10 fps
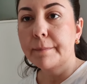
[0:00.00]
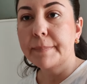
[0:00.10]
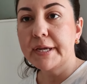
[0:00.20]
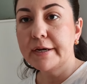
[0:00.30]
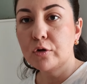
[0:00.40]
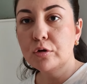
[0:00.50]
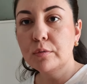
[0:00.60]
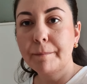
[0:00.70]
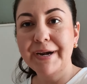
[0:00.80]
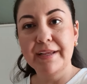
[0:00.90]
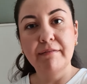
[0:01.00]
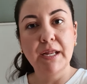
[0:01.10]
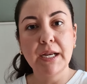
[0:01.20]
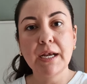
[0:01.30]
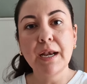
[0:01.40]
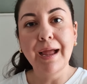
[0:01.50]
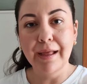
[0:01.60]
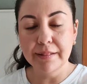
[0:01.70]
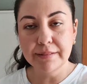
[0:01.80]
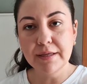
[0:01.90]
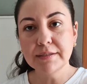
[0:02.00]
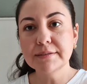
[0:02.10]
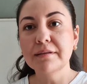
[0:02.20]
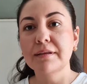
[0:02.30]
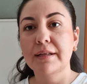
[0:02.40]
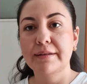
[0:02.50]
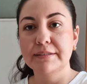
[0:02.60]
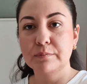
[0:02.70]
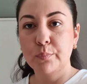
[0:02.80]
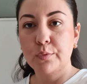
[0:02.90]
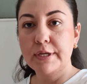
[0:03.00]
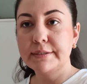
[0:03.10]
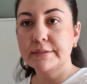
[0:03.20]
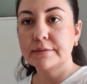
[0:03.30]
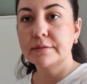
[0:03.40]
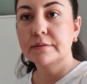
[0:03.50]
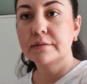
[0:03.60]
pero para que vean el antes y el después.